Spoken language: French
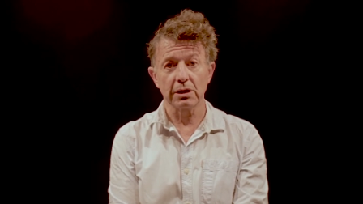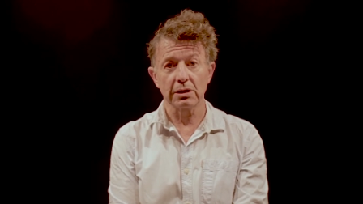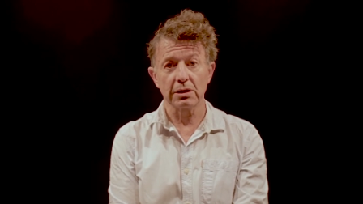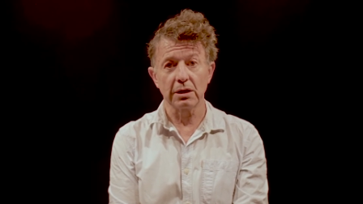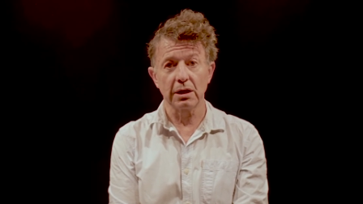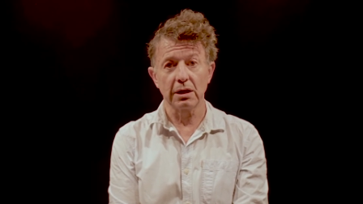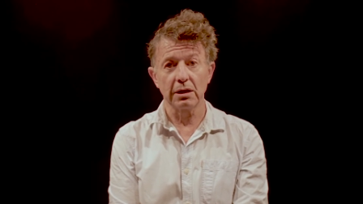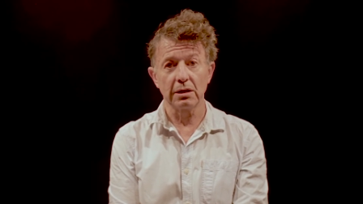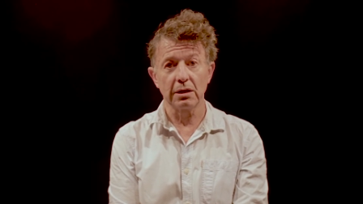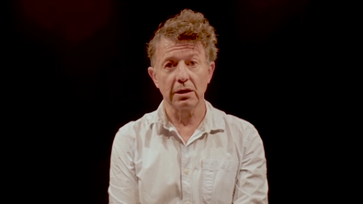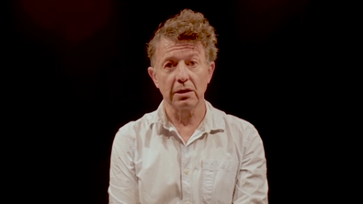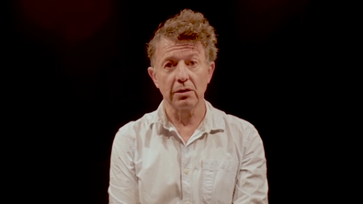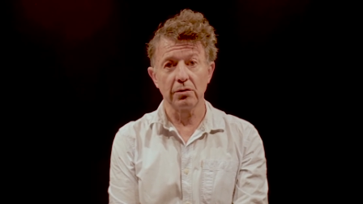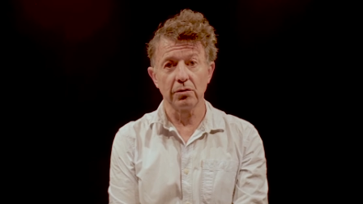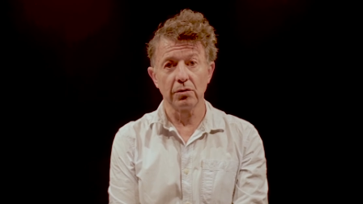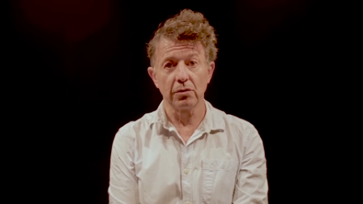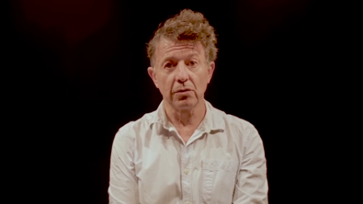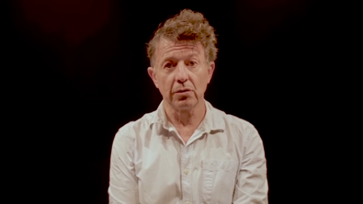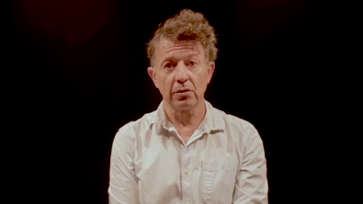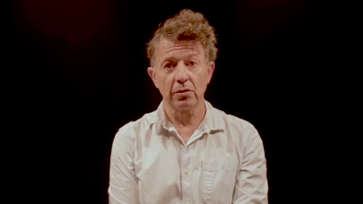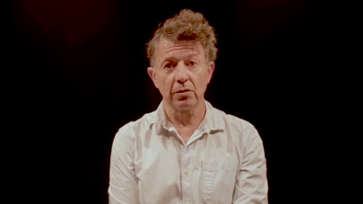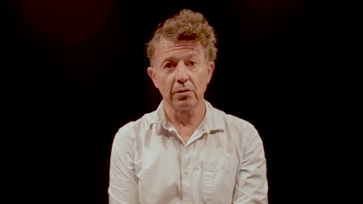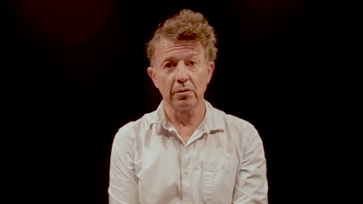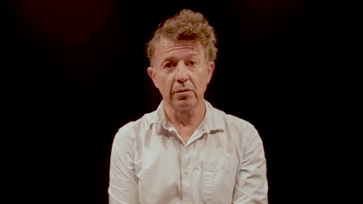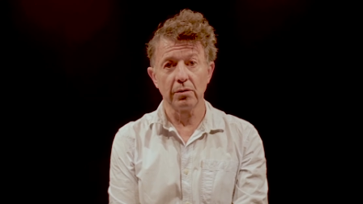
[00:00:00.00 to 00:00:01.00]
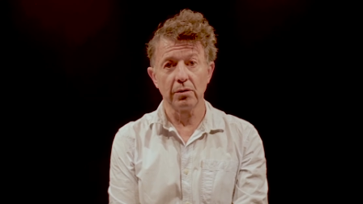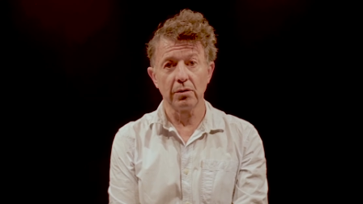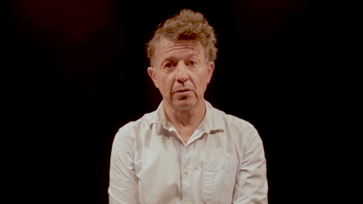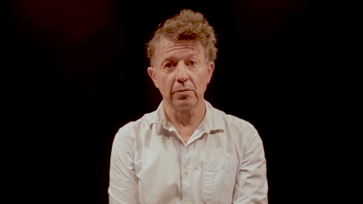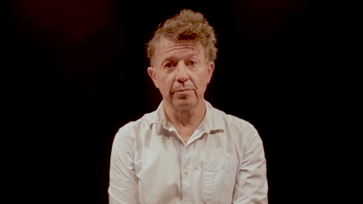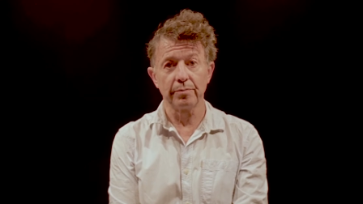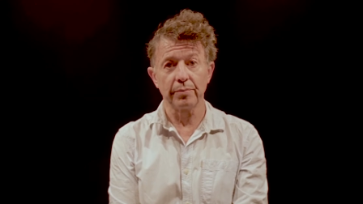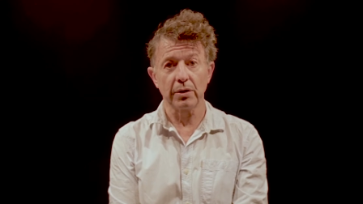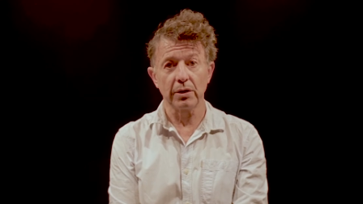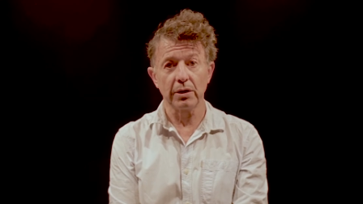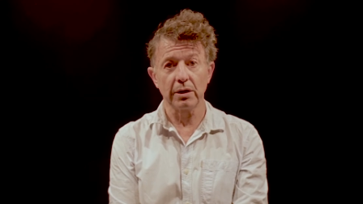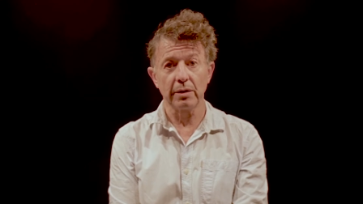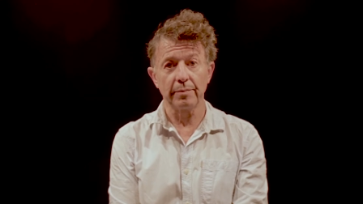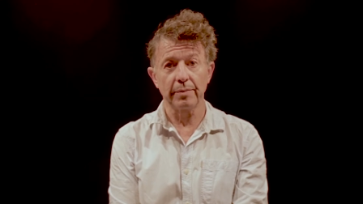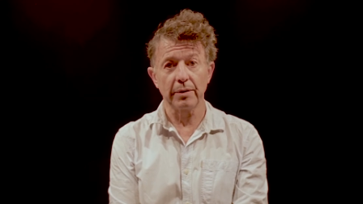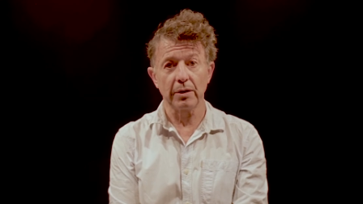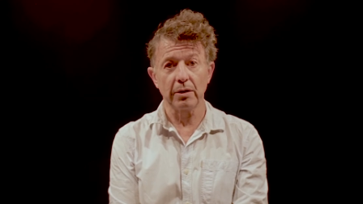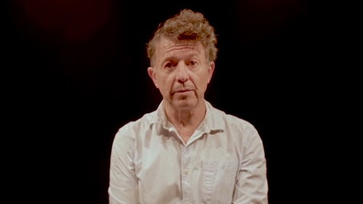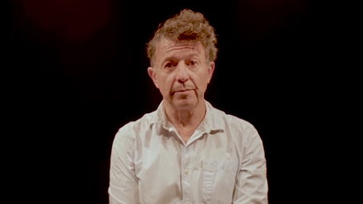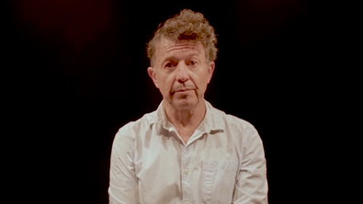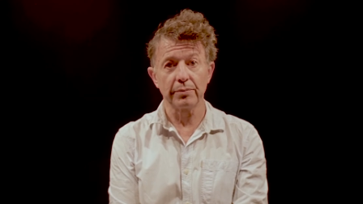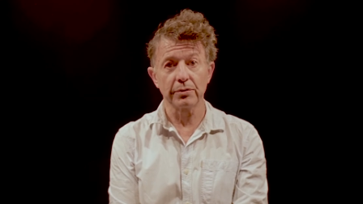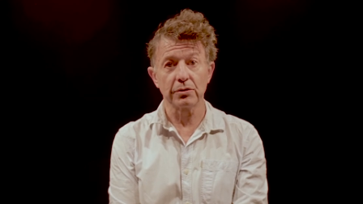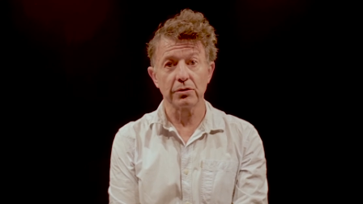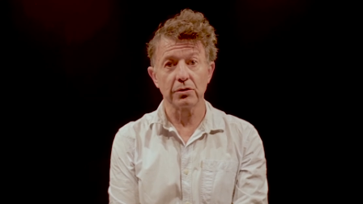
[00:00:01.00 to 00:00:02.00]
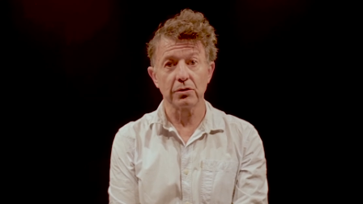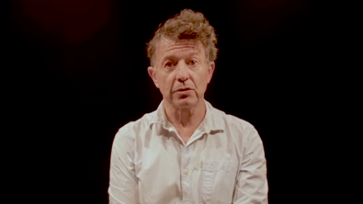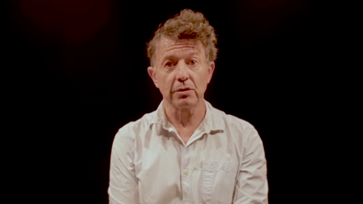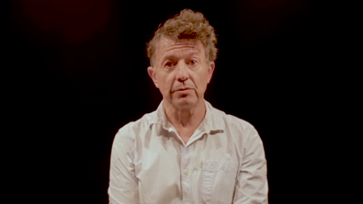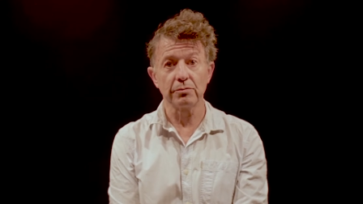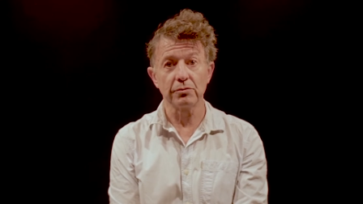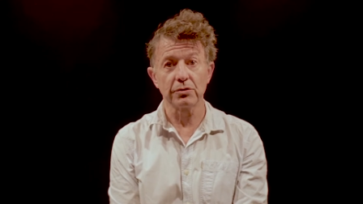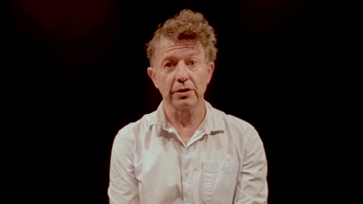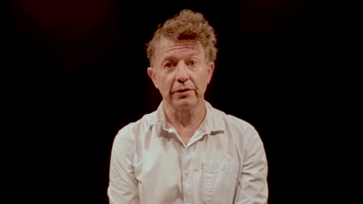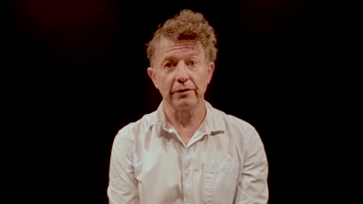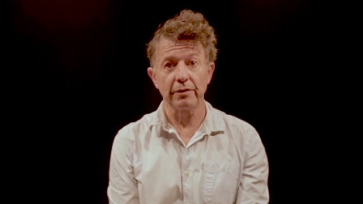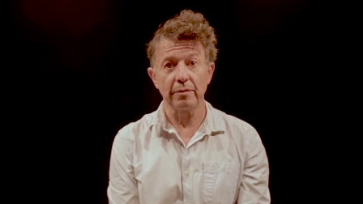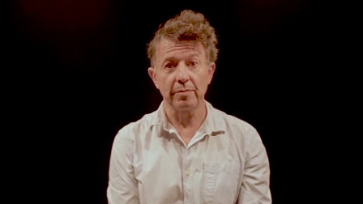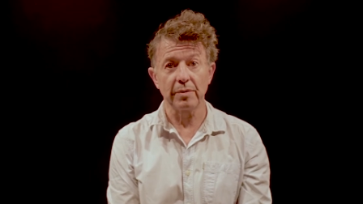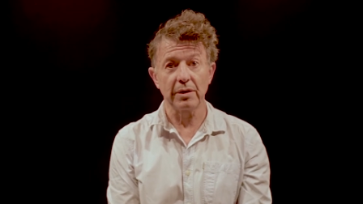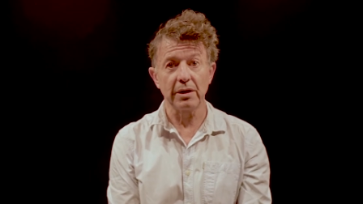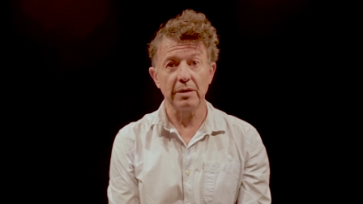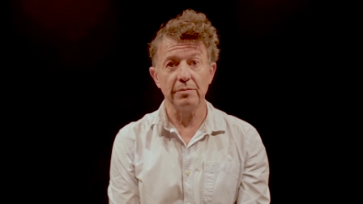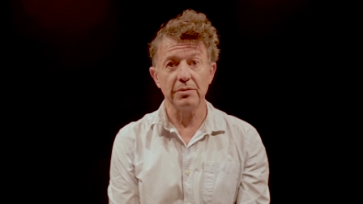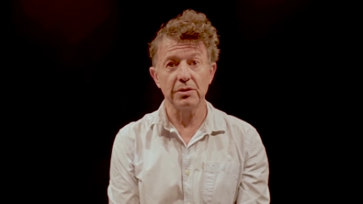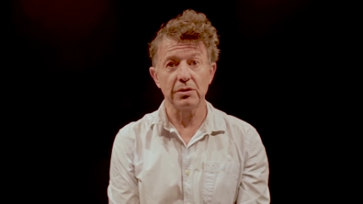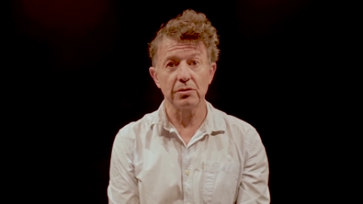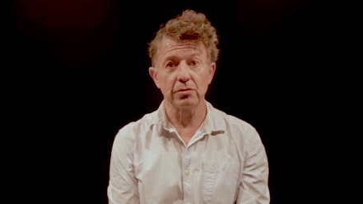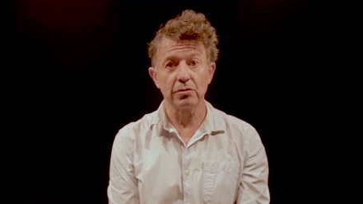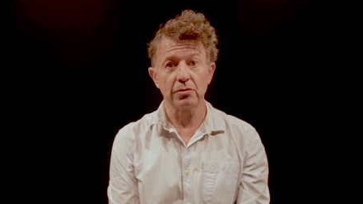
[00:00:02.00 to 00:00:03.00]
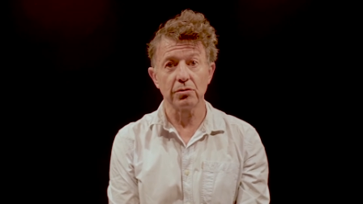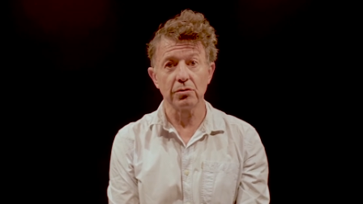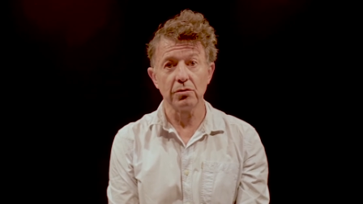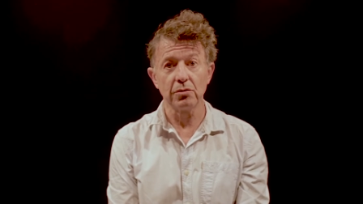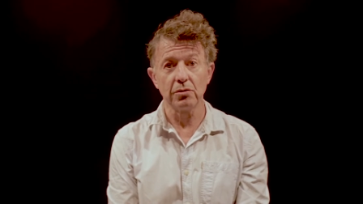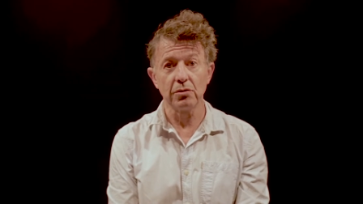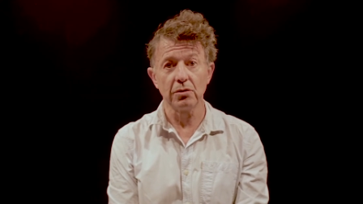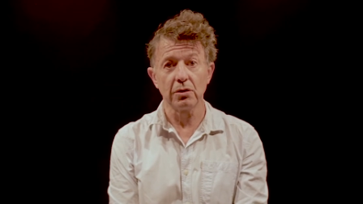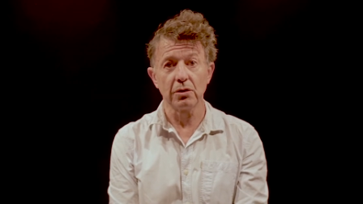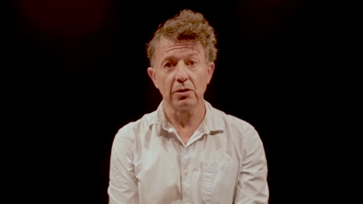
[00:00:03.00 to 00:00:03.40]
ça a été de prendre la parole, parce que comme je n'avais pas les biscottos,